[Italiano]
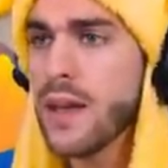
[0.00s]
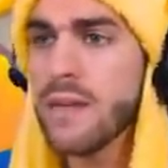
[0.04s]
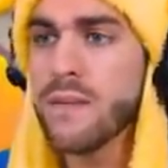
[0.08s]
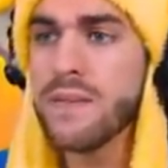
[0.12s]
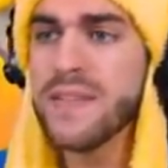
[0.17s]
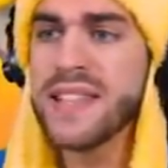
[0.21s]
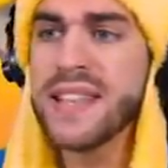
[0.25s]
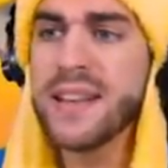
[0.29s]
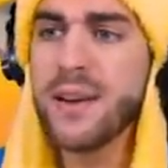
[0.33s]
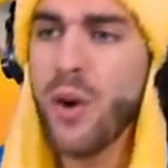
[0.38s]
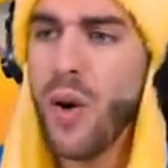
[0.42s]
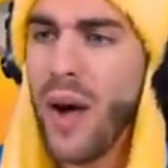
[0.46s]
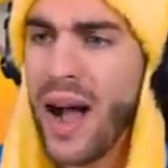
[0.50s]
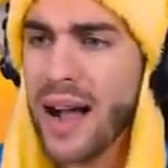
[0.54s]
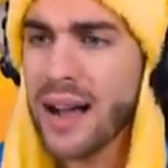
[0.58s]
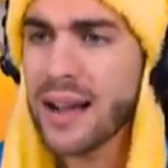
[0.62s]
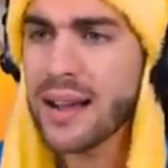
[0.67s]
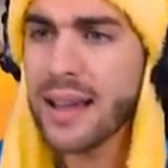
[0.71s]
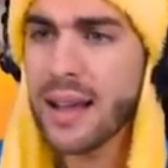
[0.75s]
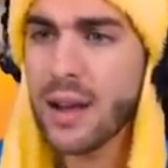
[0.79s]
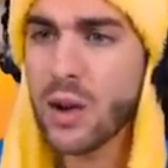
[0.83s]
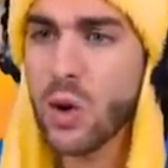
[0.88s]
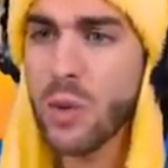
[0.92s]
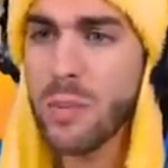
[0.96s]
Vi dirò
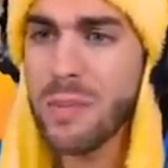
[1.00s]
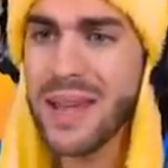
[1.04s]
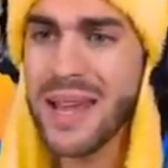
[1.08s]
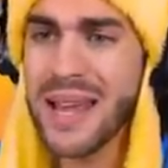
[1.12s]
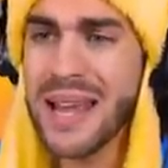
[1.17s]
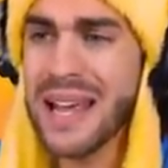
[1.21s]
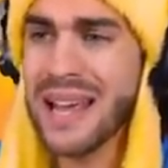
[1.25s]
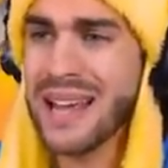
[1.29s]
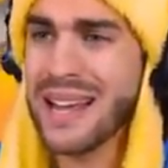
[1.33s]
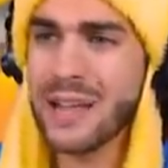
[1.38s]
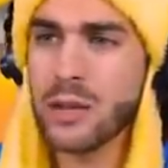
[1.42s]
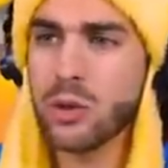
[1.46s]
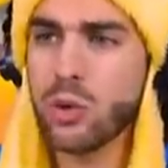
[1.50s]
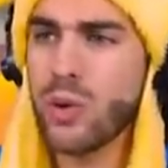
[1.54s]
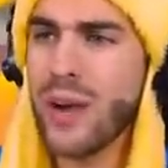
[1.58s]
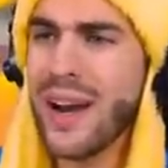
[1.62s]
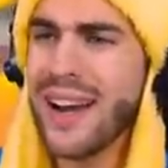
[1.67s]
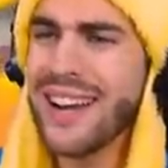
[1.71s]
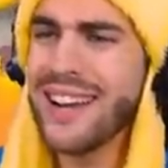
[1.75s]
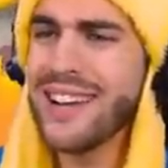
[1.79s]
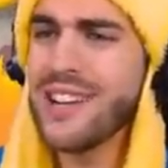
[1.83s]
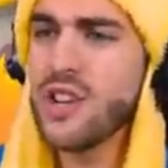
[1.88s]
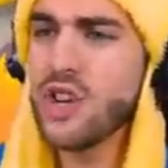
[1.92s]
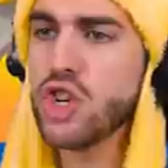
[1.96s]
anche come
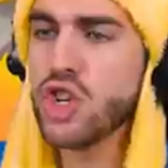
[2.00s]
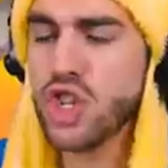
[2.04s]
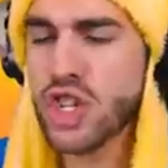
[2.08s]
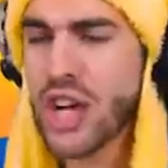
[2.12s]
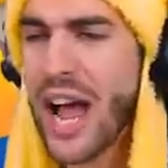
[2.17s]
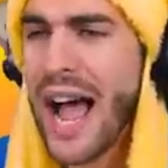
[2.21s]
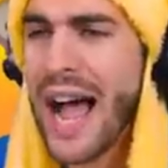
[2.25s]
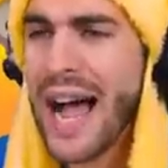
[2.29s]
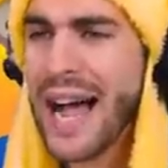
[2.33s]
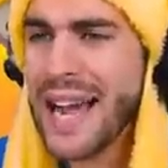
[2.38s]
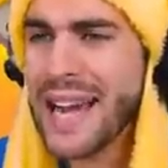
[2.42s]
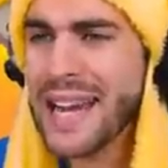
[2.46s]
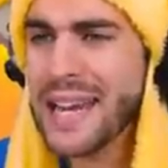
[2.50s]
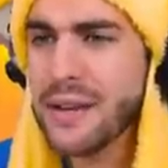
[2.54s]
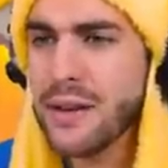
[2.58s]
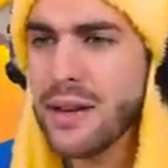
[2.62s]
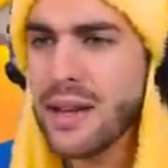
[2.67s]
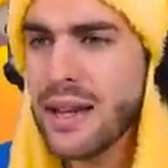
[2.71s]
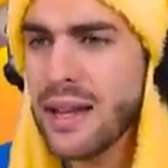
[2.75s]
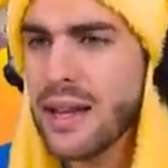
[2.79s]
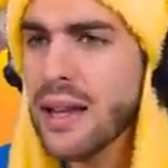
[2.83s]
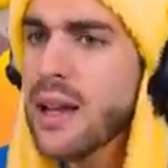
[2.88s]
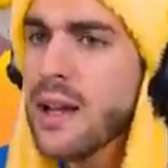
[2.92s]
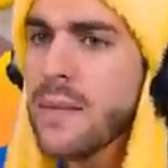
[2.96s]
catturare gli
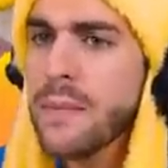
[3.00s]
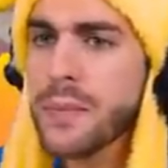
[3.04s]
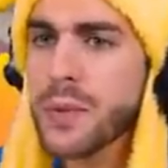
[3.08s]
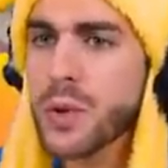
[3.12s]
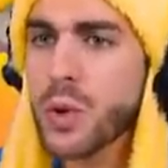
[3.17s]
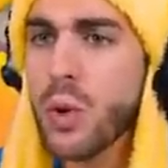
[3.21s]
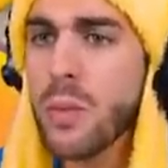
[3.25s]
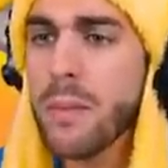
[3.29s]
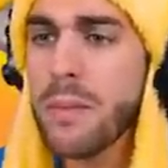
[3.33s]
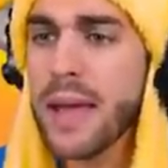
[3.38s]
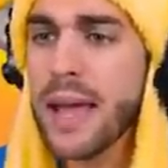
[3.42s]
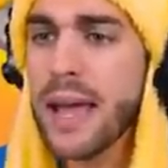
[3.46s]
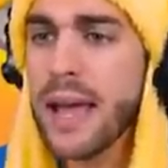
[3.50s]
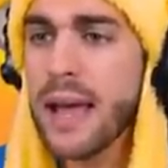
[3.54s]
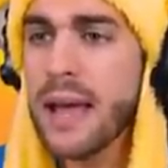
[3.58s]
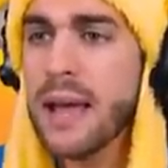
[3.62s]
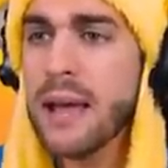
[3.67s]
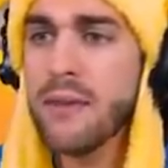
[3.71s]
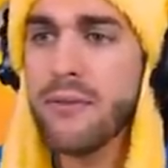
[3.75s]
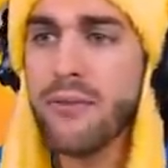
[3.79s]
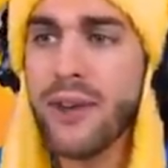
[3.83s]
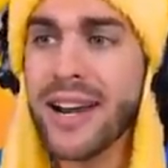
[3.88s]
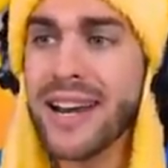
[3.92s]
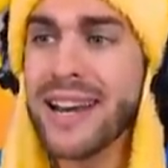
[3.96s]
shiny, come
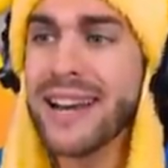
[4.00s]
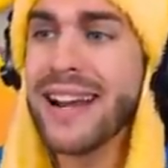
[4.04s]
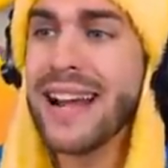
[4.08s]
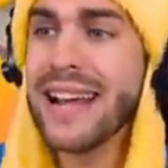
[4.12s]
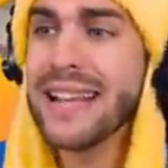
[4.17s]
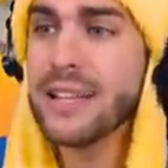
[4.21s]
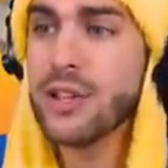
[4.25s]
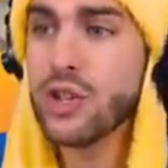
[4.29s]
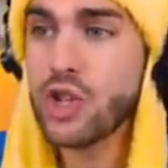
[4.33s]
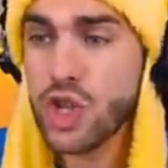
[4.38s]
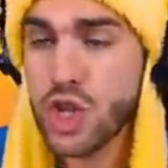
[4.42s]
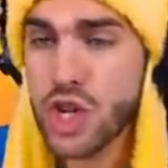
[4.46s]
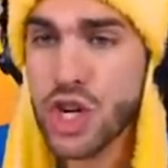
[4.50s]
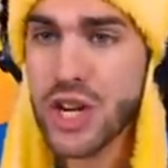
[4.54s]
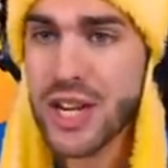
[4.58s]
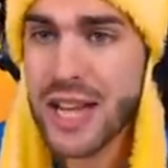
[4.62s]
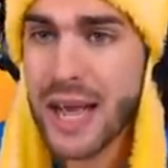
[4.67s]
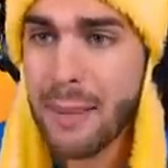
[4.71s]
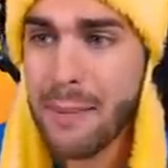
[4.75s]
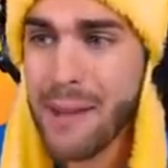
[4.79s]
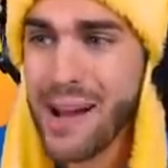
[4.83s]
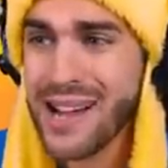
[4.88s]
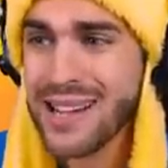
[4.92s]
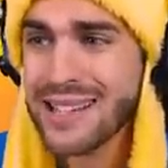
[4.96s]
fare i raid
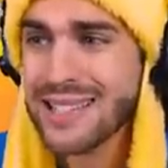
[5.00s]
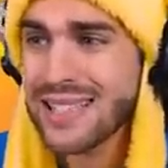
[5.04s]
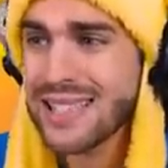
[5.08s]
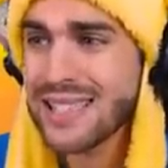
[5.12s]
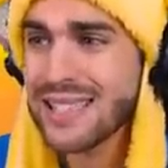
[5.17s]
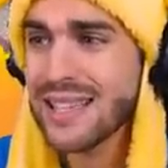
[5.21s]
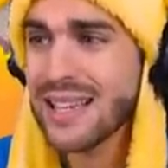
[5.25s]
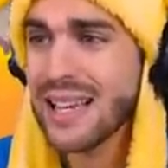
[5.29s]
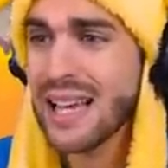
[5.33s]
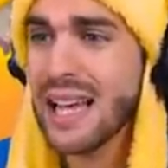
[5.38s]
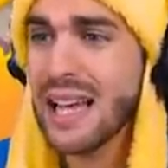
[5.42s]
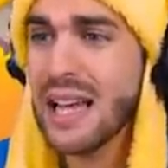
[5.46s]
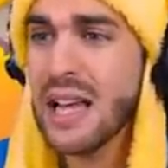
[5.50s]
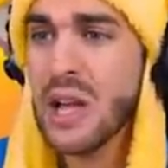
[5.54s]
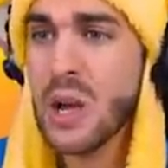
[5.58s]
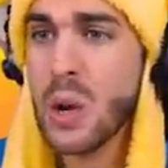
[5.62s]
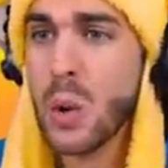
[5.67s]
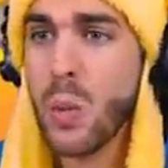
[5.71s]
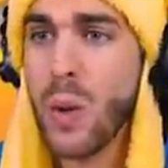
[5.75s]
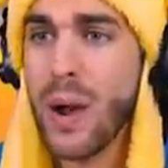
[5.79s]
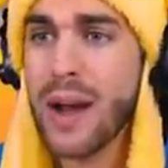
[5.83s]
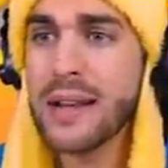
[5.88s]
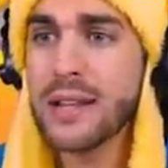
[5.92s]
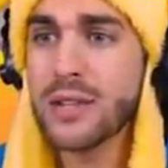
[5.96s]
Gigamax,
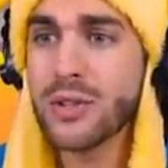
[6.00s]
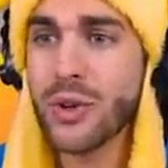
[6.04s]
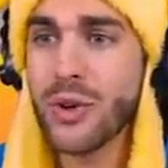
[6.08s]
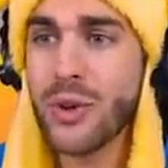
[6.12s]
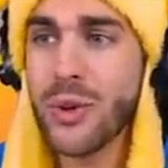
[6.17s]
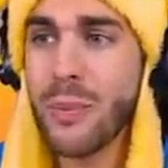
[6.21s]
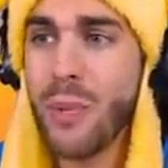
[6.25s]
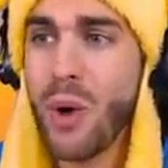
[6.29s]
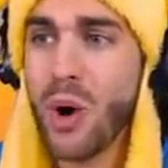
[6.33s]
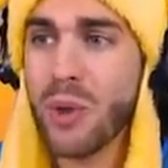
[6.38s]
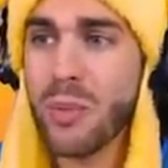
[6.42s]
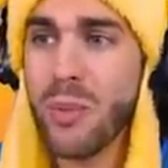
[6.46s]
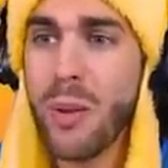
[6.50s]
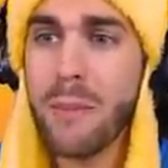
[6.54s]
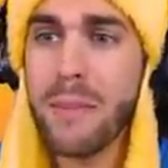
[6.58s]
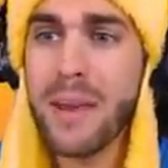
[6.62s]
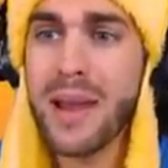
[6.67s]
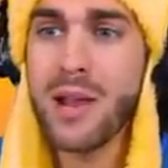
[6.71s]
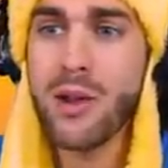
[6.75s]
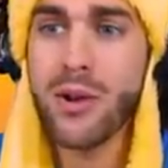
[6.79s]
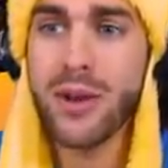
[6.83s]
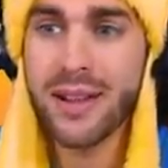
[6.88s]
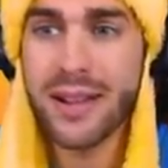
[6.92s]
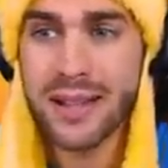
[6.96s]
quali sono i Pokémon
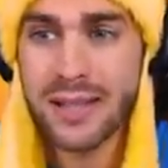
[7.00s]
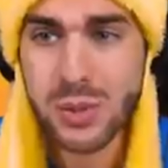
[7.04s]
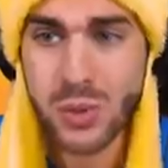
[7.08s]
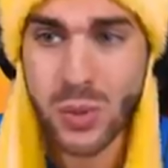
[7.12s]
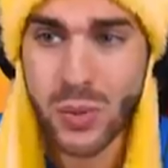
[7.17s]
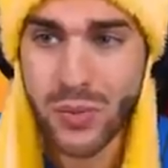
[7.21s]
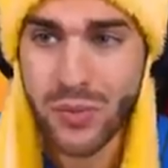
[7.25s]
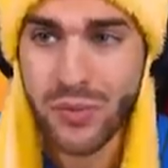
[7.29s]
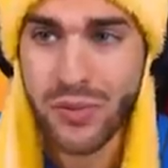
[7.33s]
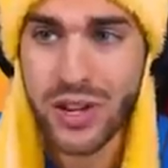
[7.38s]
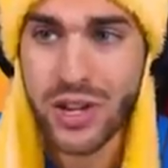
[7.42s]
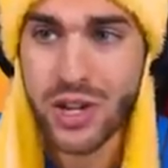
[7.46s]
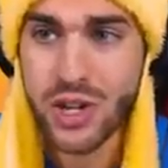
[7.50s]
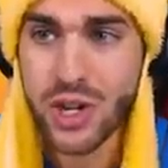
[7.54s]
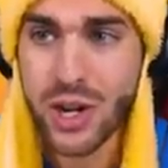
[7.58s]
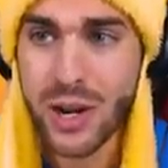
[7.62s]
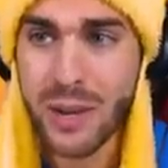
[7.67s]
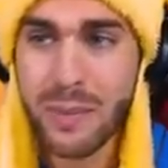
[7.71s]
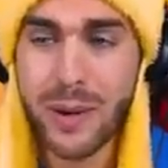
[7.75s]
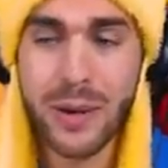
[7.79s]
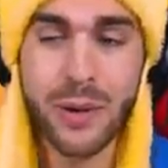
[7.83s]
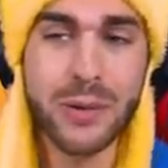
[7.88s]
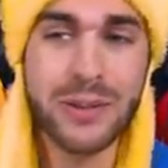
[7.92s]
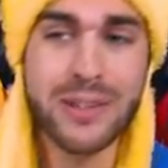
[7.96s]
migliori da
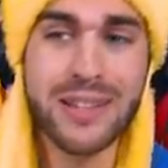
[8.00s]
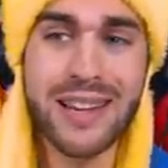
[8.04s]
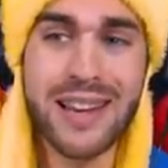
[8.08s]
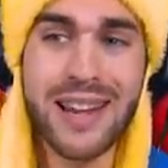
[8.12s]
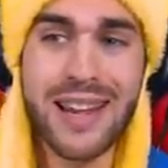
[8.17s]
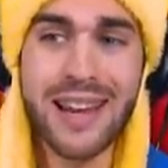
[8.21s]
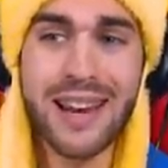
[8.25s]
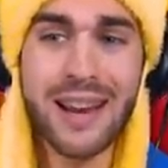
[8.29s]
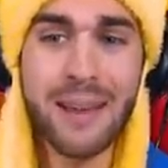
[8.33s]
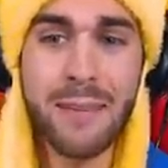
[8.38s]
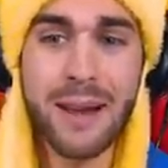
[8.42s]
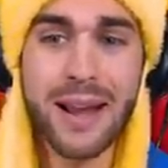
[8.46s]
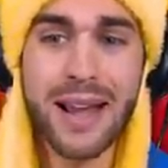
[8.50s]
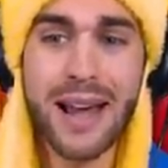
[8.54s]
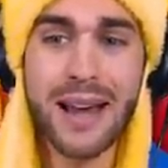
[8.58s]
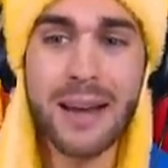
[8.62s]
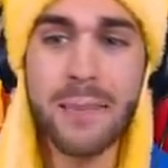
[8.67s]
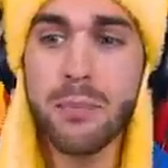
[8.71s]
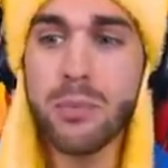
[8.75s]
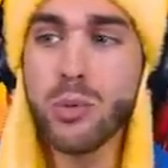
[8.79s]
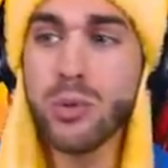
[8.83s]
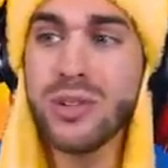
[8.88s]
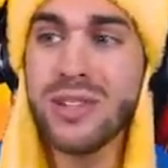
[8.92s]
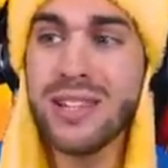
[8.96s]
sconfiggere per ottenere
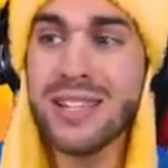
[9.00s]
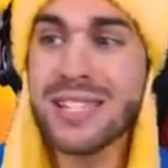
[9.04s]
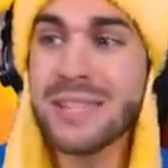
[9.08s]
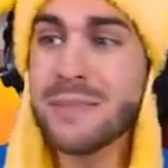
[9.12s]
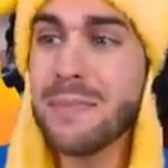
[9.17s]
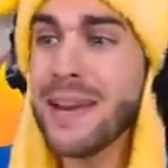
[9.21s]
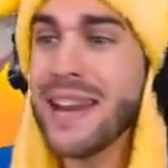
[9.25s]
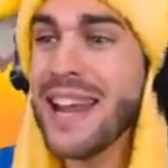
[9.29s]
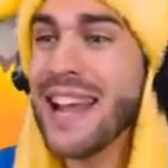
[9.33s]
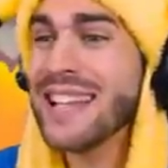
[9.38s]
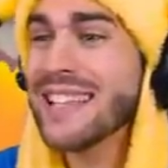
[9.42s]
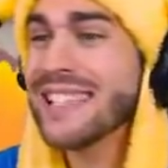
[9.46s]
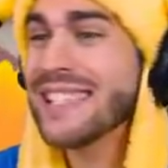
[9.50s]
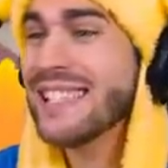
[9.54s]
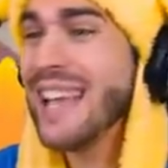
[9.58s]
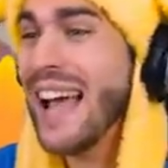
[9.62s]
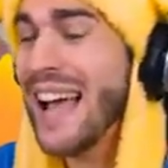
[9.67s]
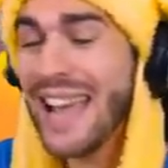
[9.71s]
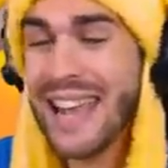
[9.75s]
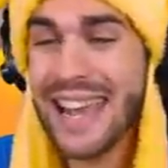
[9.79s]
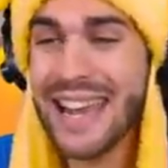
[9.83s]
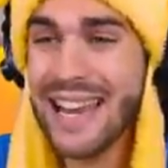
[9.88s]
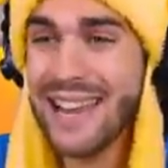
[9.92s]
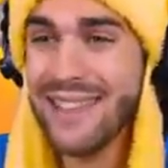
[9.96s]
magari punti di
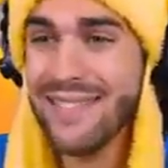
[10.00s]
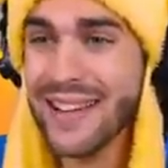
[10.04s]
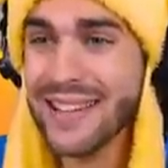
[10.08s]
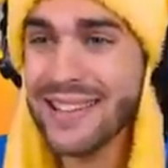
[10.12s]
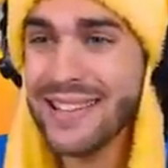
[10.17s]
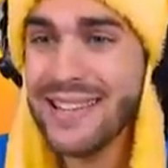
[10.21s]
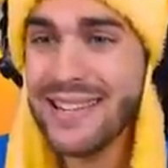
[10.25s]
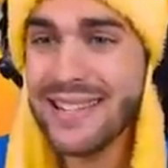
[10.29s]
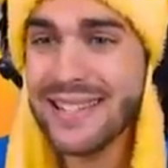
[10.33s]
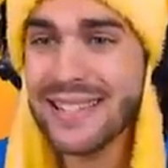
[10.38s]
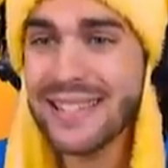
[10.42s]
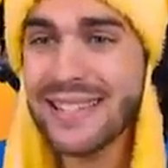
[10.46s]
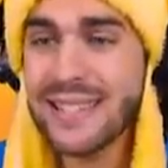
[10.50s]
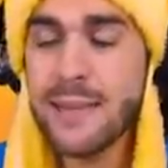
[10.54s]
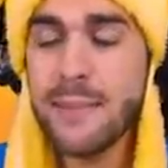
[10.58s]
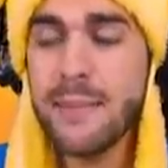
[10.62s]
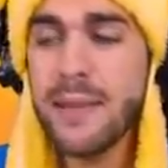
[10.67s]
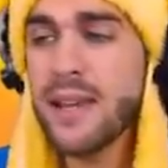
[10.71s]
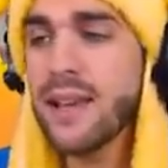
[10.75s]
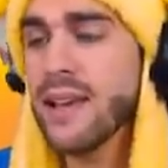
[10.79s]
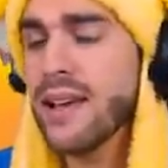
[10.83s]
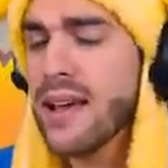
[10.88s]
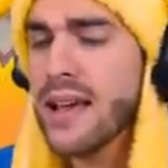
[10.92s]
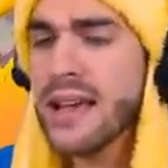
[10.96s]
esperienza
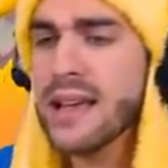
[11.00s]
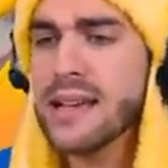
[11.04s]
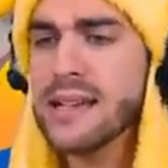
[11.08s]
elevatissimi.